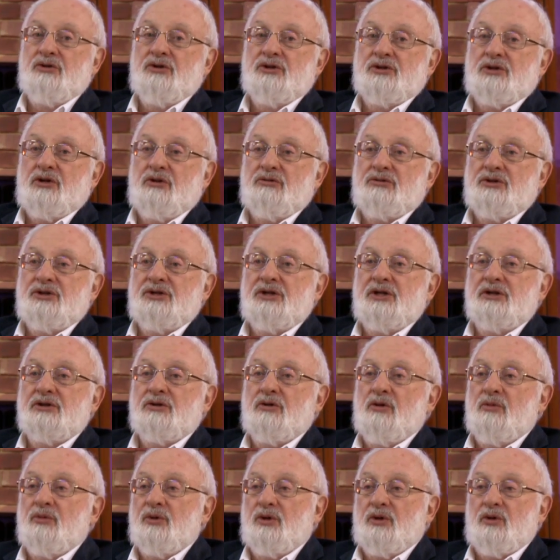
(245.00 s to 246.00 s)
не остается делать,
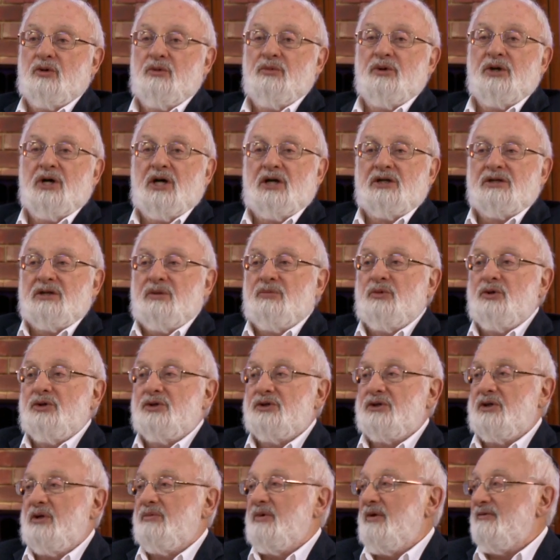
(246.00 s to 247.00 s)
кроме как
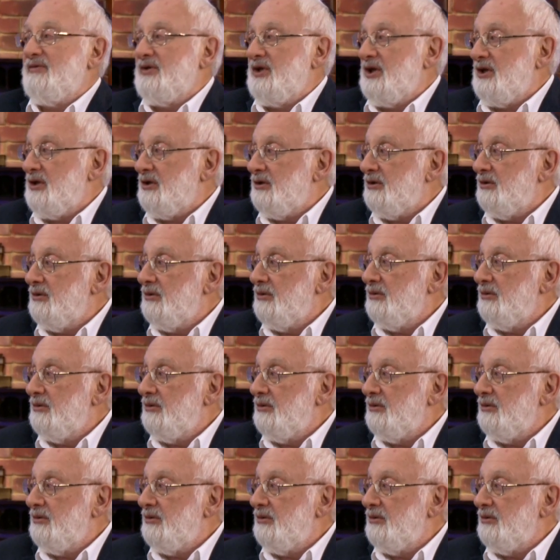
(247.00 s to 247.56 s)
заботиться обо всех.